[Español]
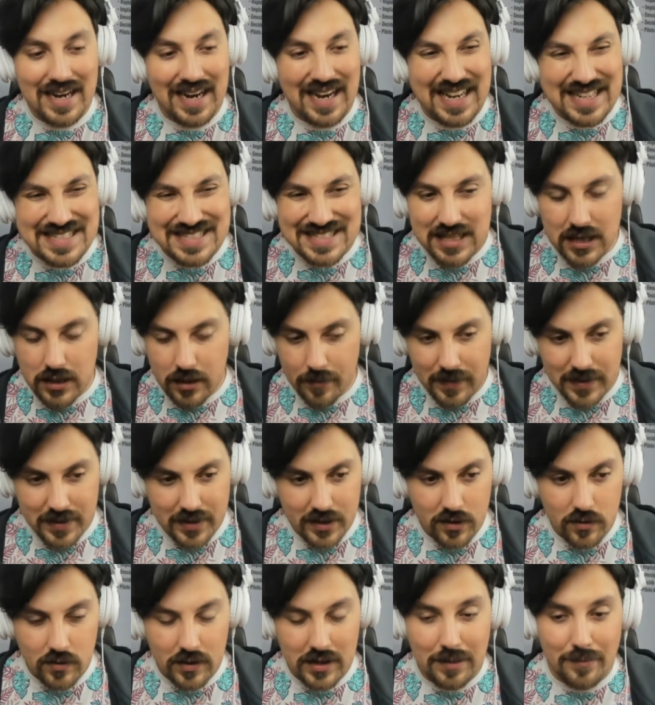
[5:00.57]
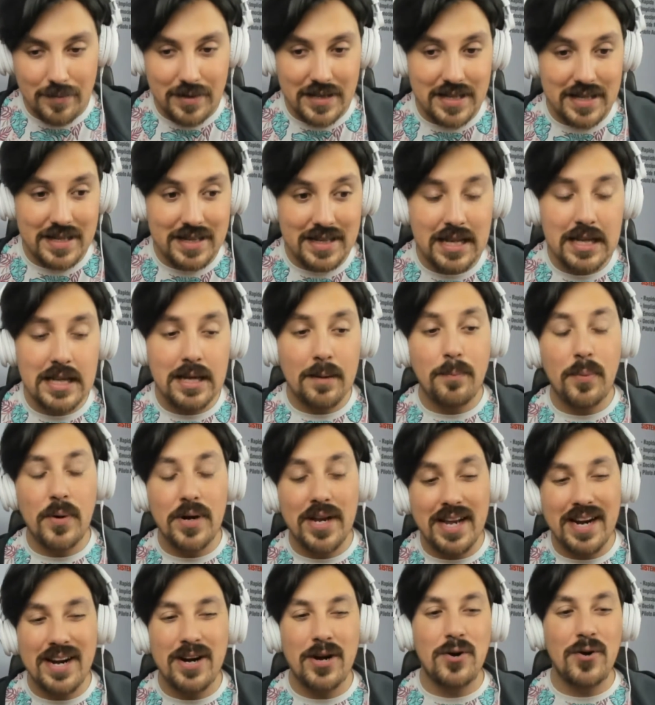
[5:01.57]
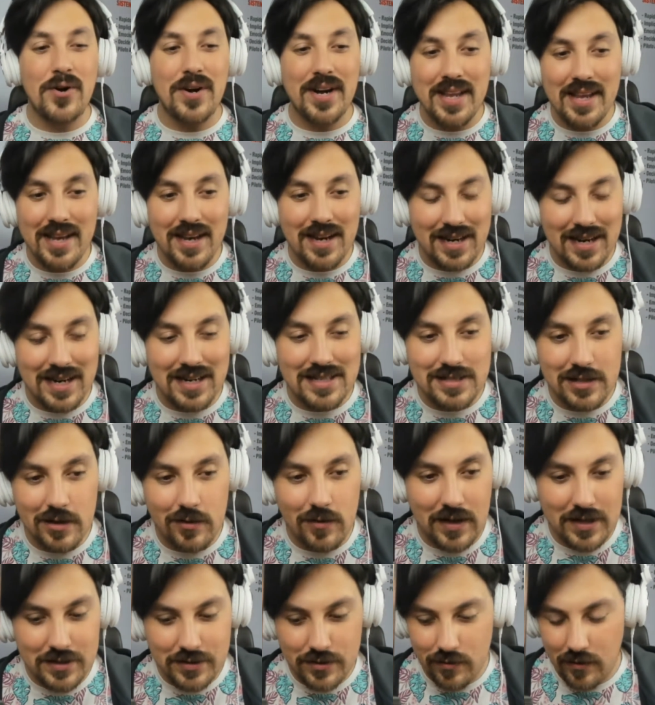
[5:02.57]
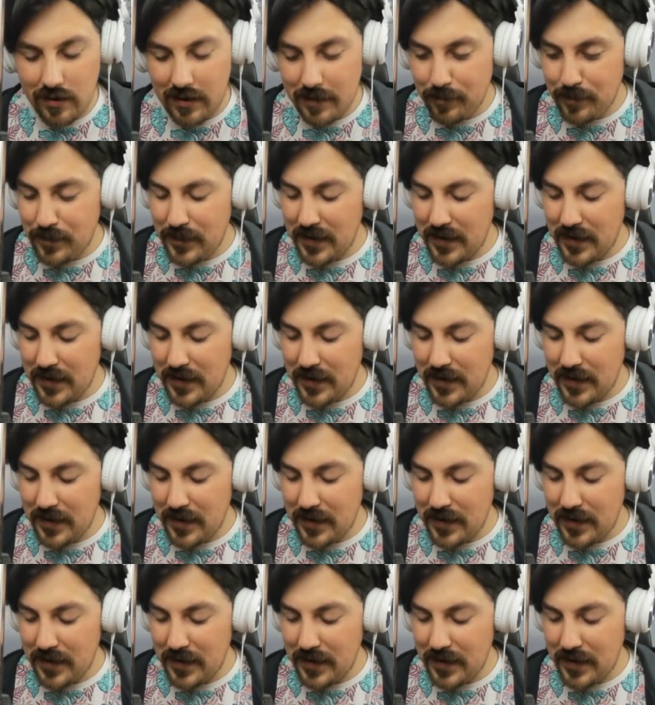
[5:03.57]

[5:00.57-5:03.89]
a siete partes totalmente distintas porque recorrían casi toda la ciudad.